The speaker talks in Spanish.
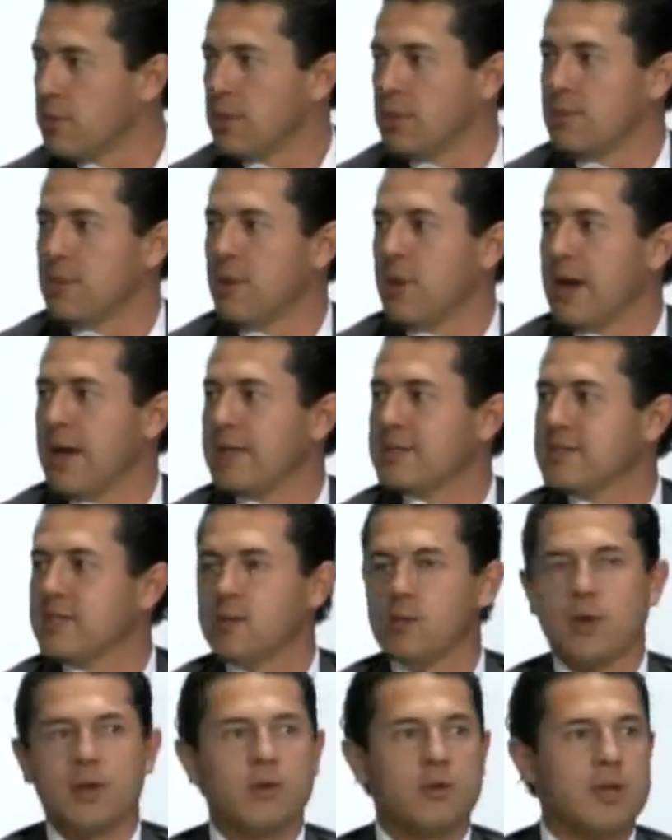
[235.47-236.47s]
y me van a
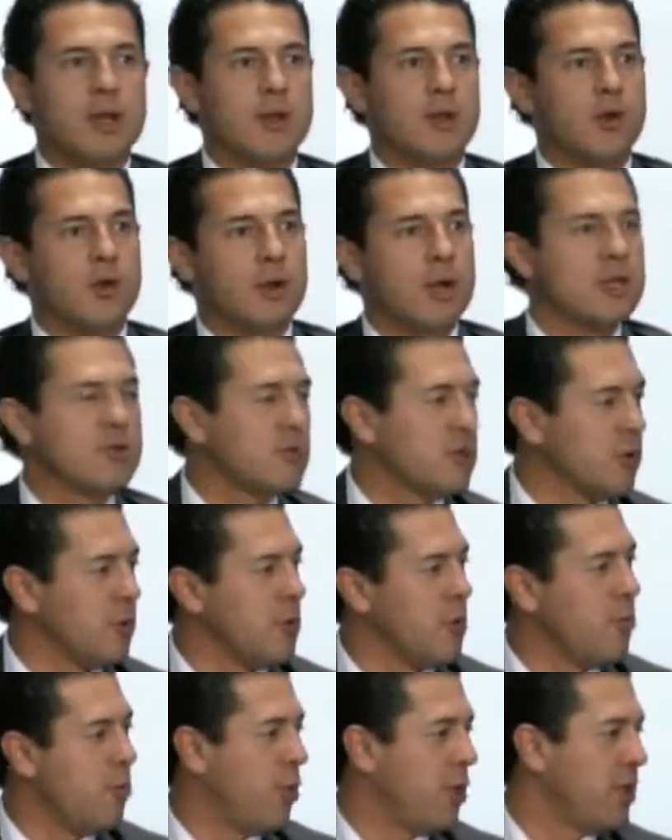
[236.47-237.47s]
decir, bueno, ¿y el Congreso
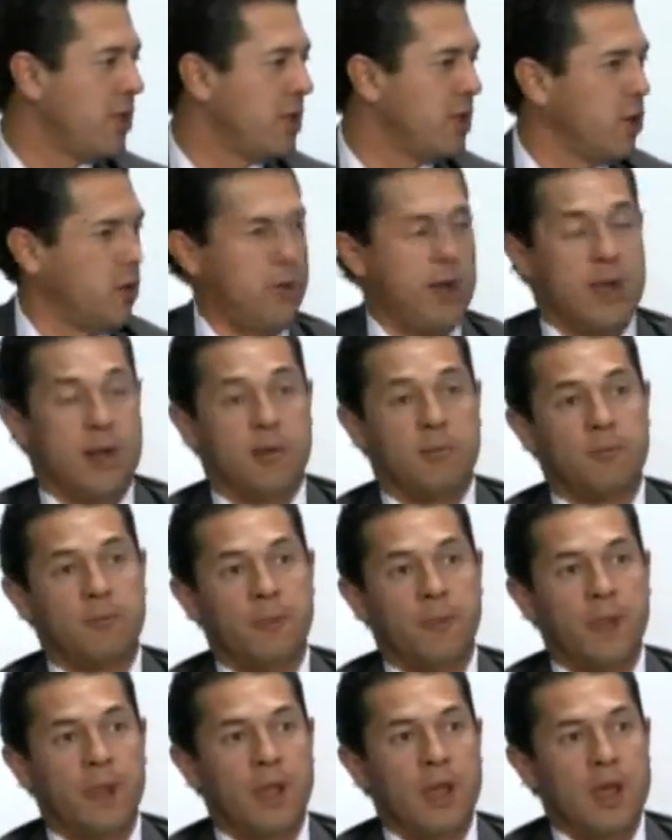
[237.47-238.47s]
cómo puede innovar?
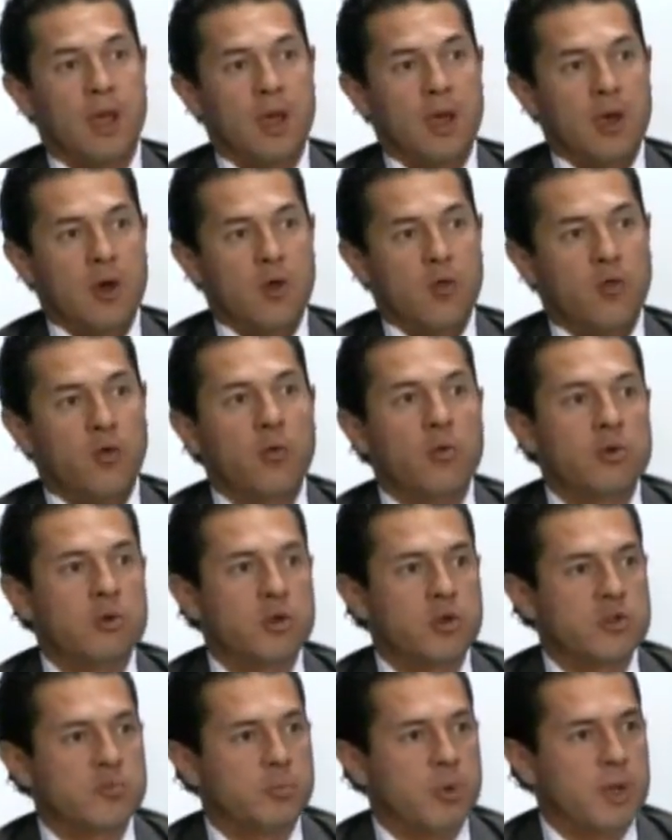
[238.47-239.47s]
Fuimos
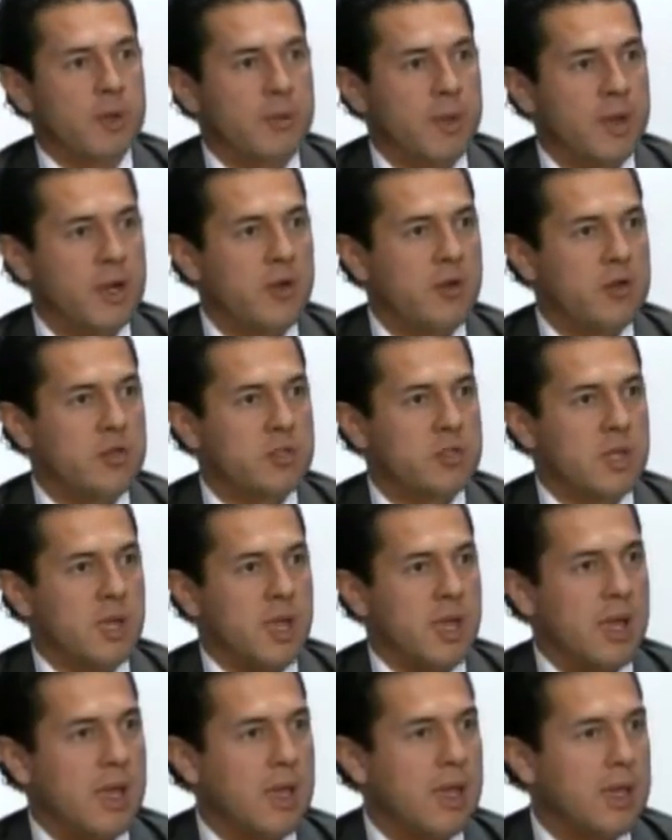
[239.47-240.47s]
los primeros
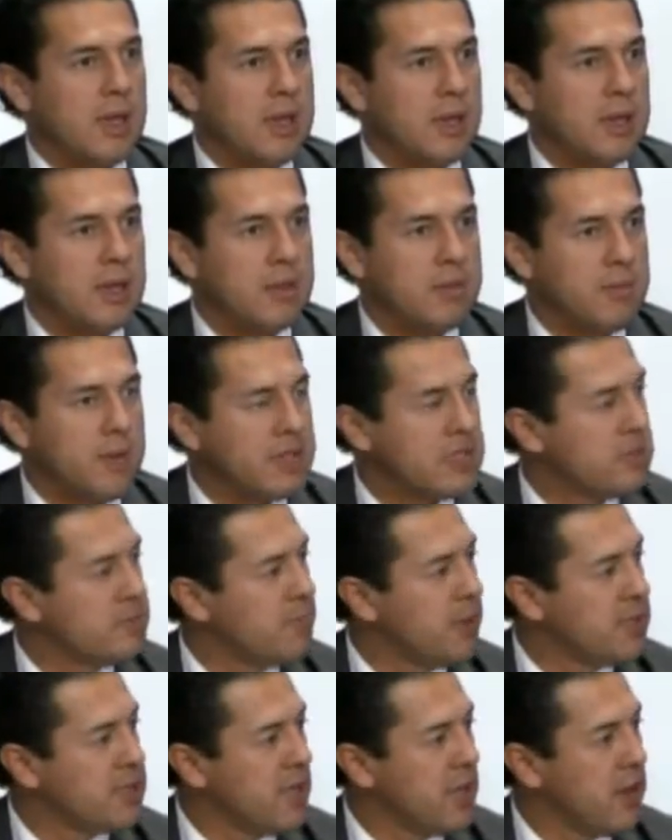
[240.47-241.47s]
eh, en meses
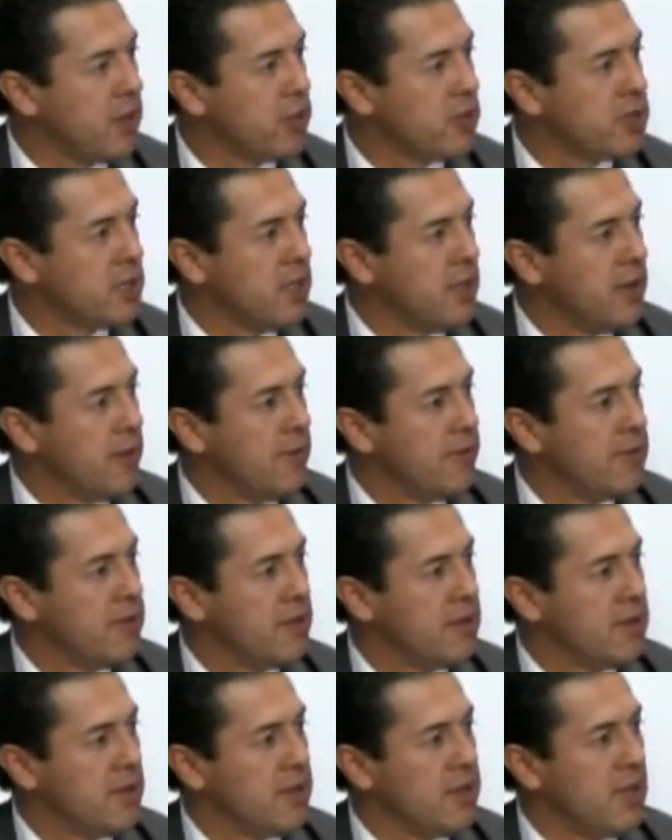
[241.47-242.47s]
pasados
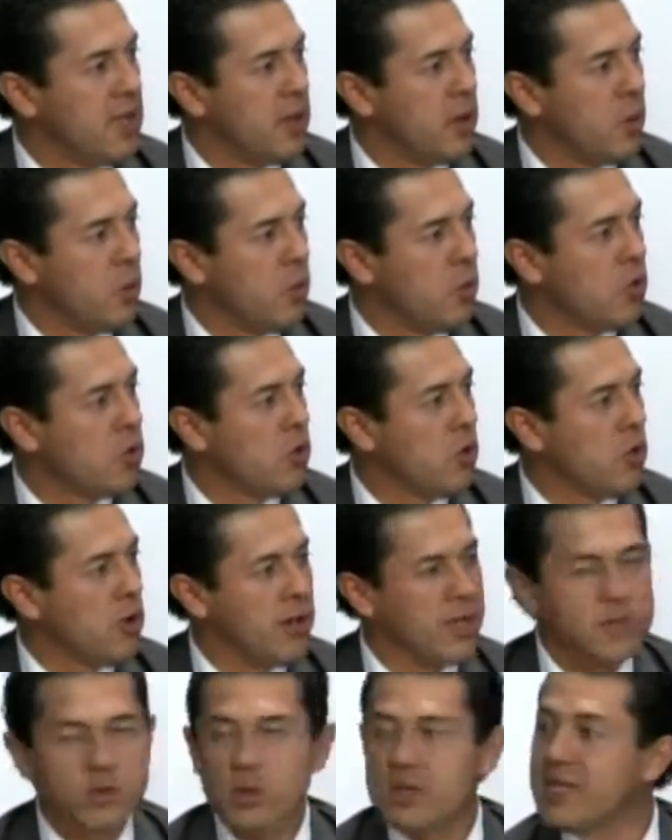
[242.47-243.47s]
de tener un
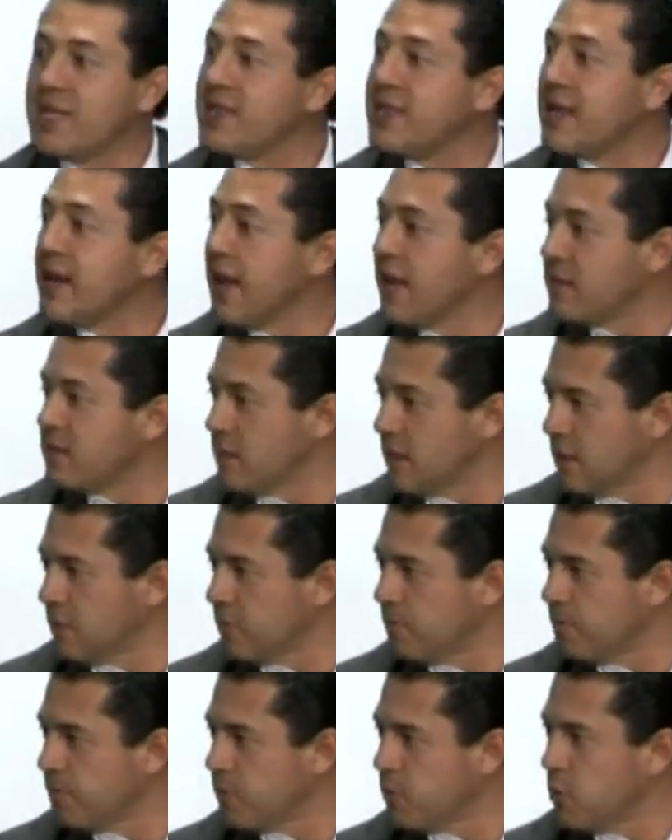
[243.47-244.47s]
Congreso itinerante.
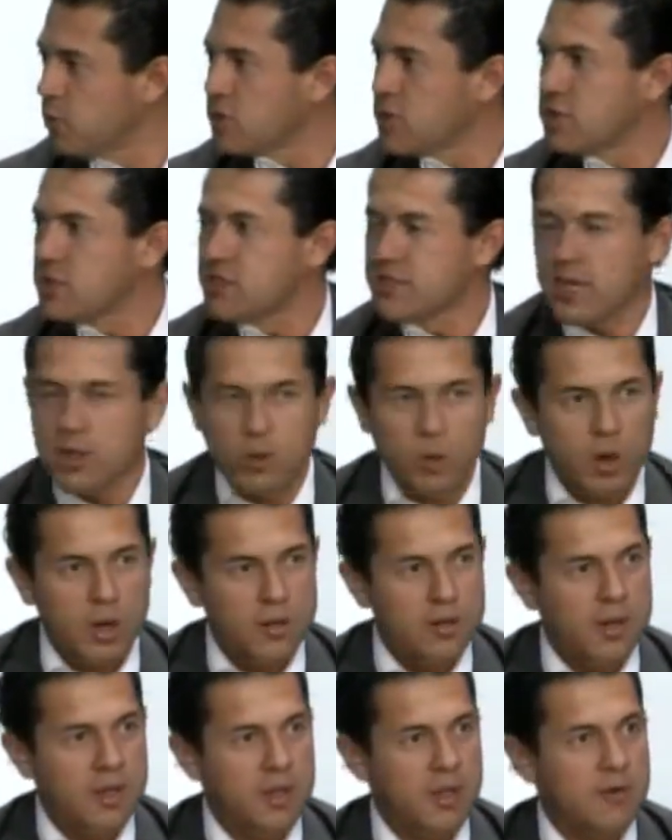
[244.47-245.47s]
No sé si se
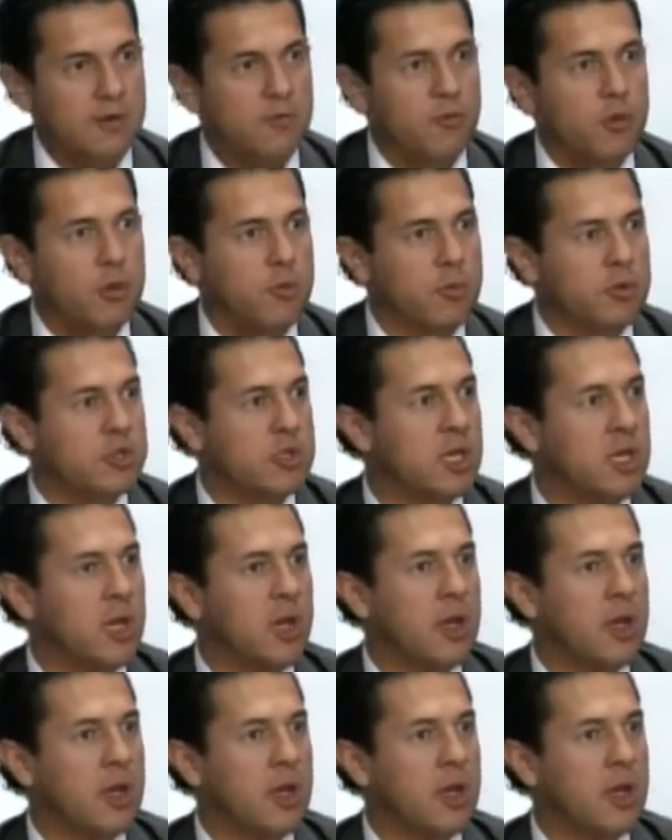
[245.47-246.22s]
acuerden que fuimos,